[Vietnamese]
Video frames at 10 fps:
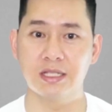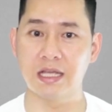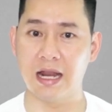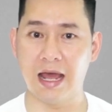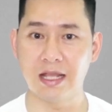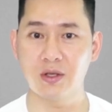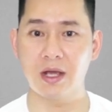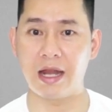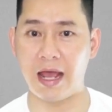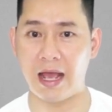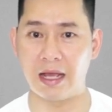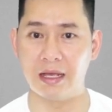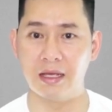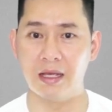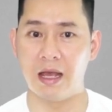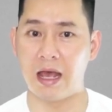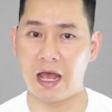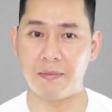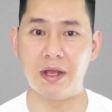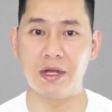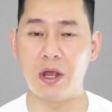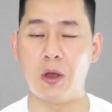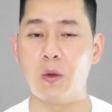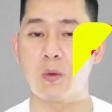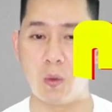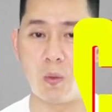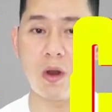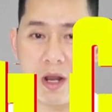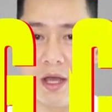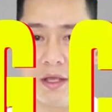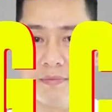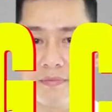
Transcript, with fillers: trả lãi cho ngân hàng. Hai bên đều cùng có lợi.